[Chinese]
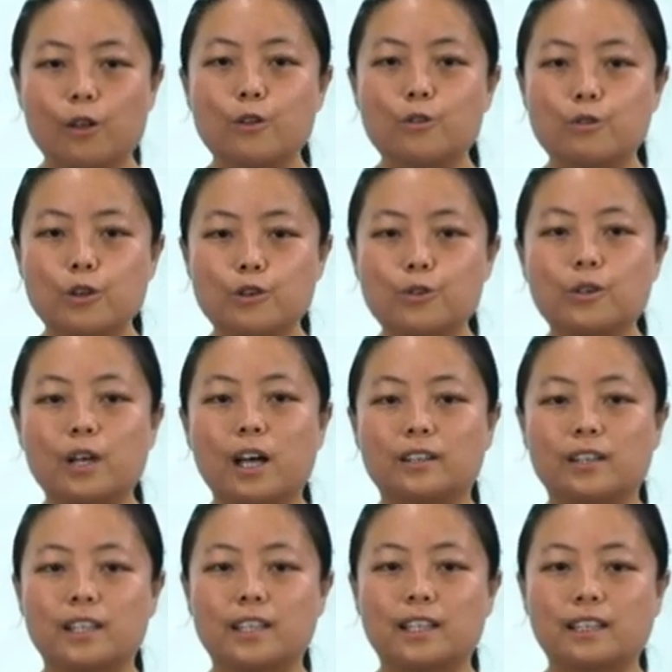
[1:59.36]
最重要
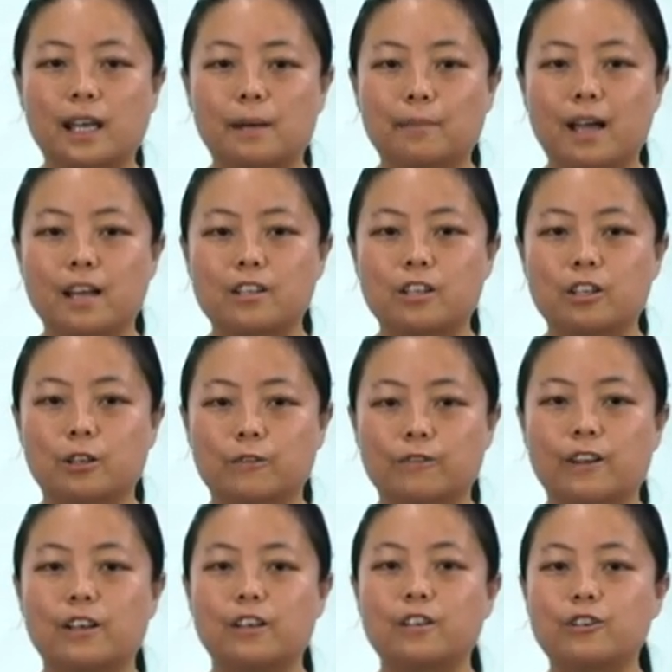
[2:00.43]
的一个蛋白质成
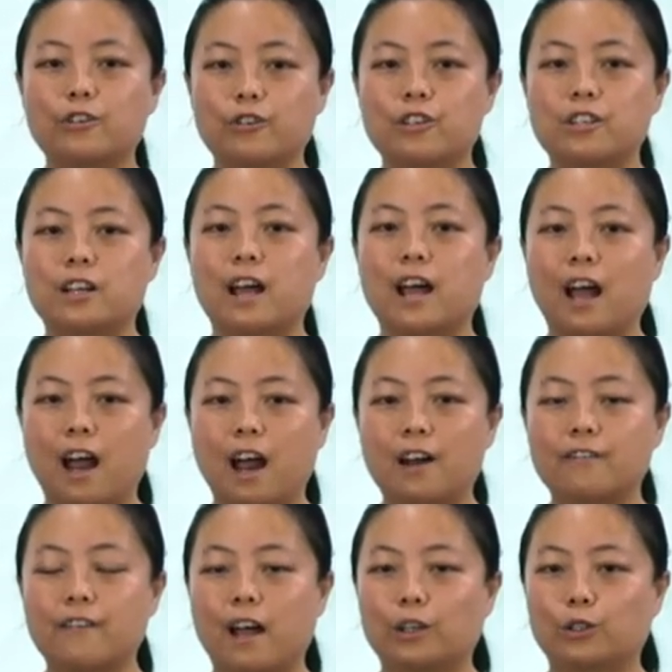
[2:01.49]
分就是阿尔法